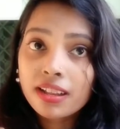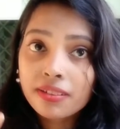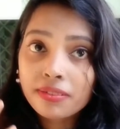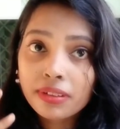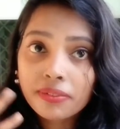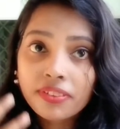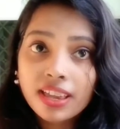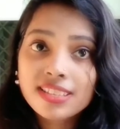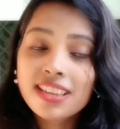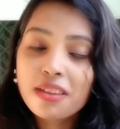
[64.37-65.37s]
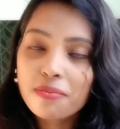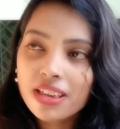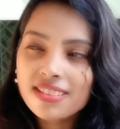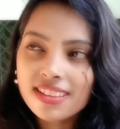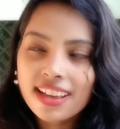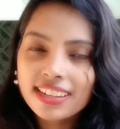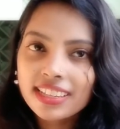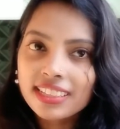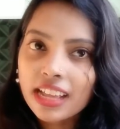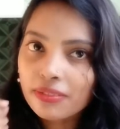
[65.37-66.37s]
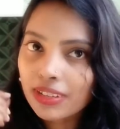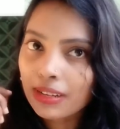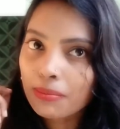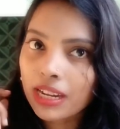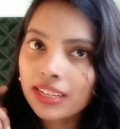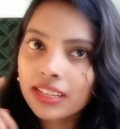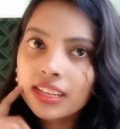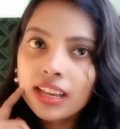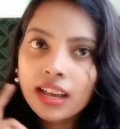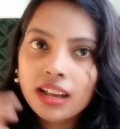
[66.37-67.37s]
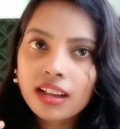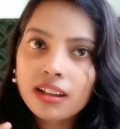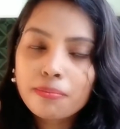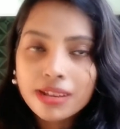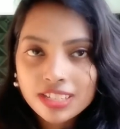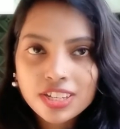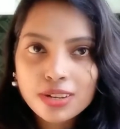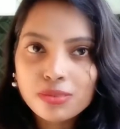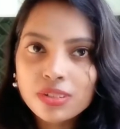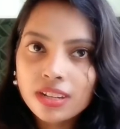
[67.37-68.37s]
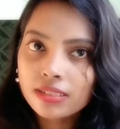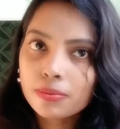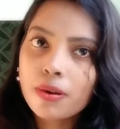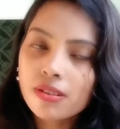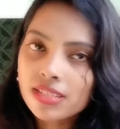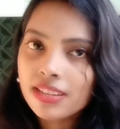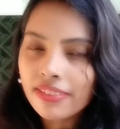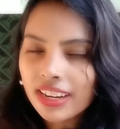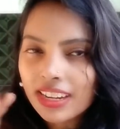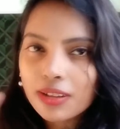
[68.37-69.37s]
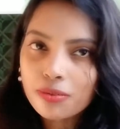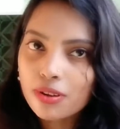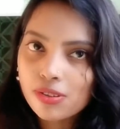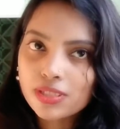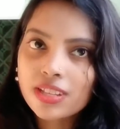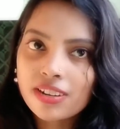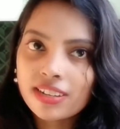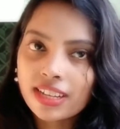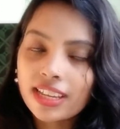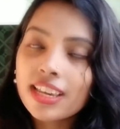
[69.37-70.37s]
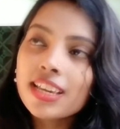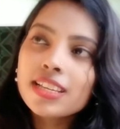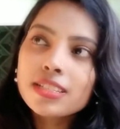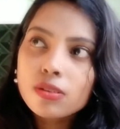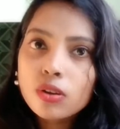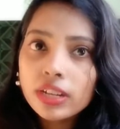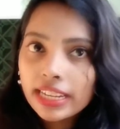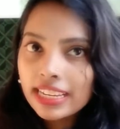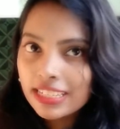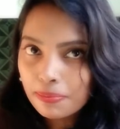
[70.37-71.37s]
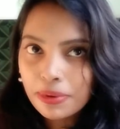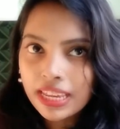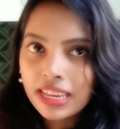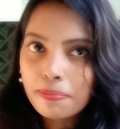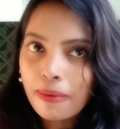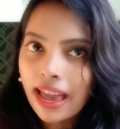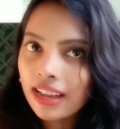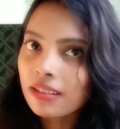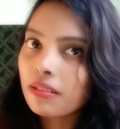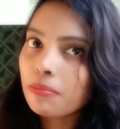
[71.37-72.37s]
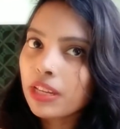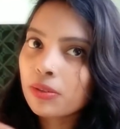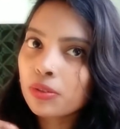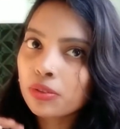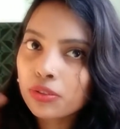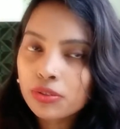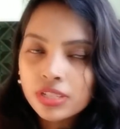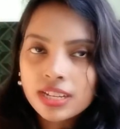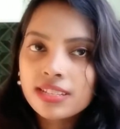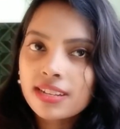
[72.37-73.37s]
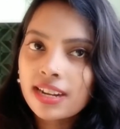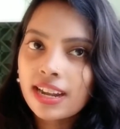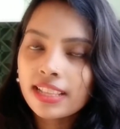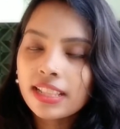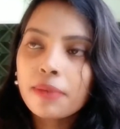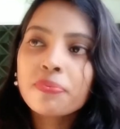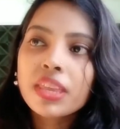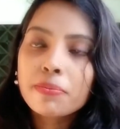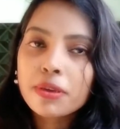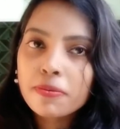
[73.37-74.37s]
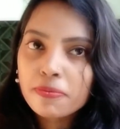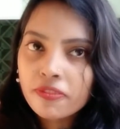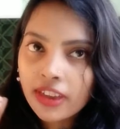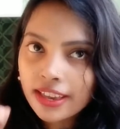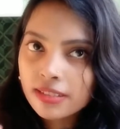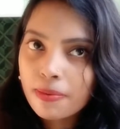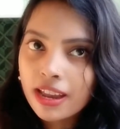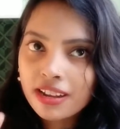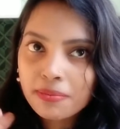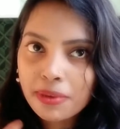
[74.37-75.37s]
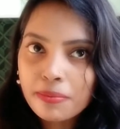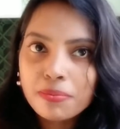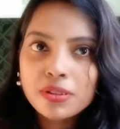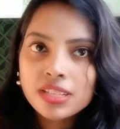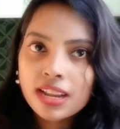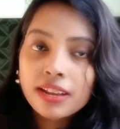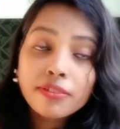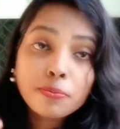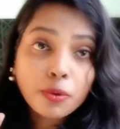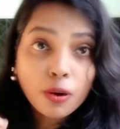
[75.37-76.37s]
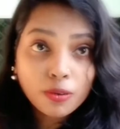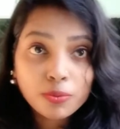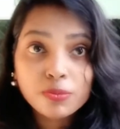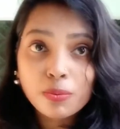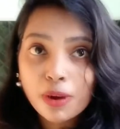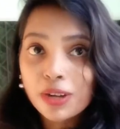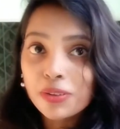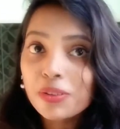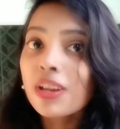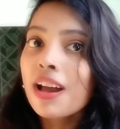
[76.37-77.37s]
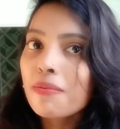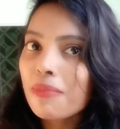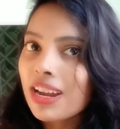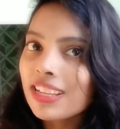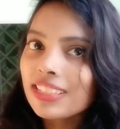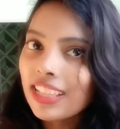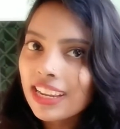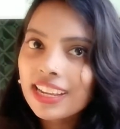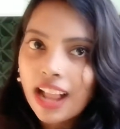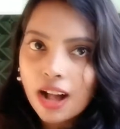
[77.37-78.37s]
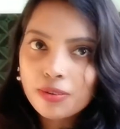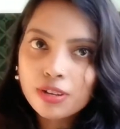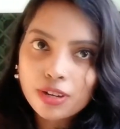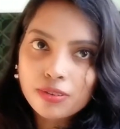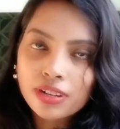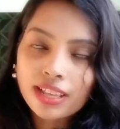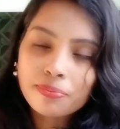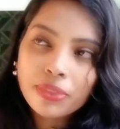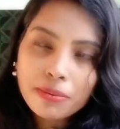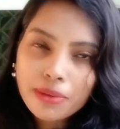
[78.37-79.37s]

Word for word: మన ఫేస్ ఇమేజ్ కానీ దానివల్ల మళ్ళీ మచ్చలు డార్క్ స్పాట్స్ ఇవన్నీ కూడా వస్తూ ఉంటాయి సో నేను చెప్పే ఈ ప్యాక్ మీరు యూజ్ చేసినట్లయితే ఈ ఫేస్ పైన పింపుల్స్ అనేవి పోవడంతో పాటు మళ్ళీ తిరిగి రాకుండా ఉంటాయి